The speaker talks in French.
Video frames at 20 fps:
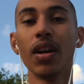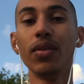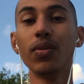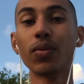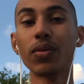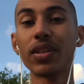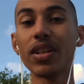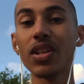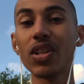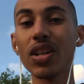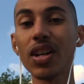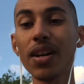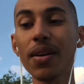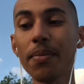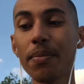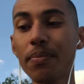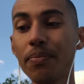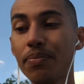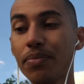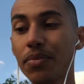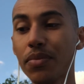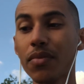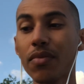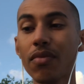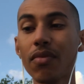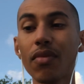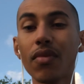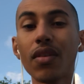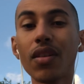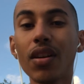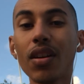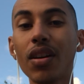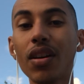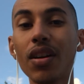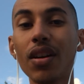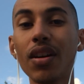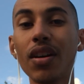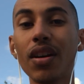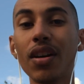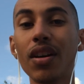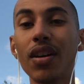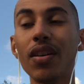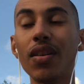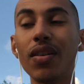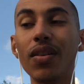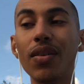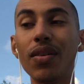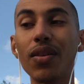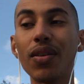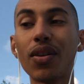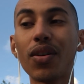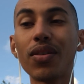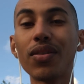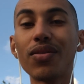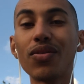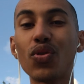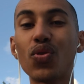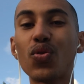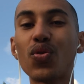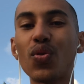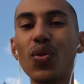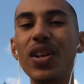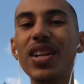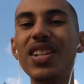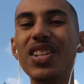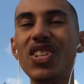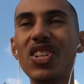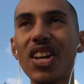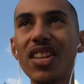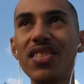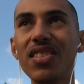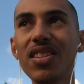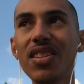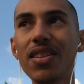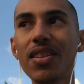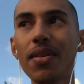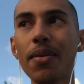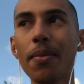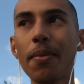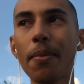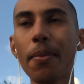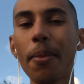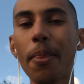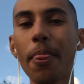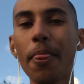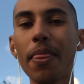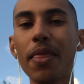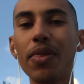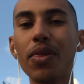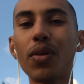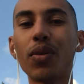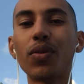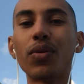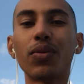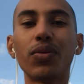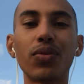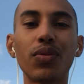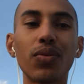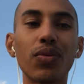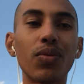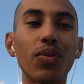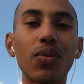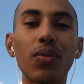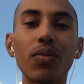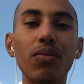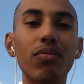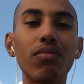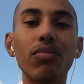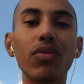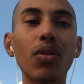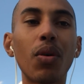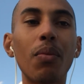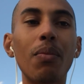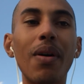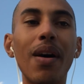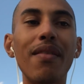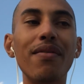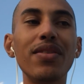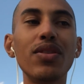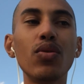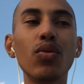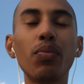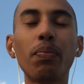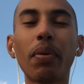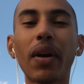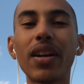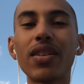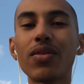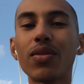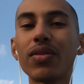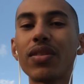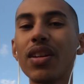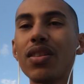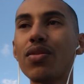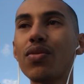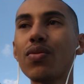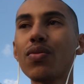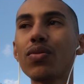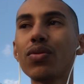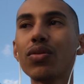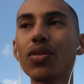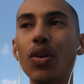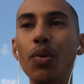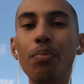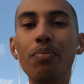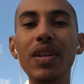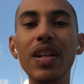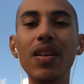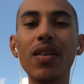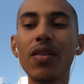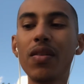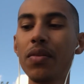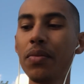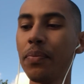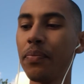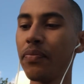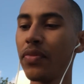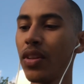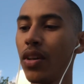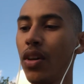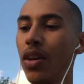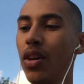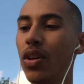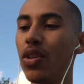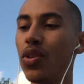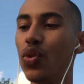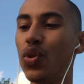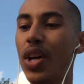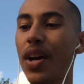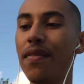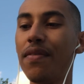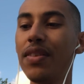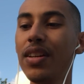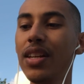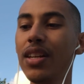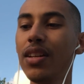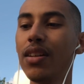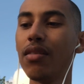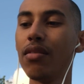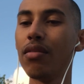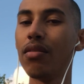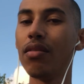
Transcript: Donc déjà, je te l'ai déjà dit dans, dans, ma vidéo de présentation, dans le bilan, j'avais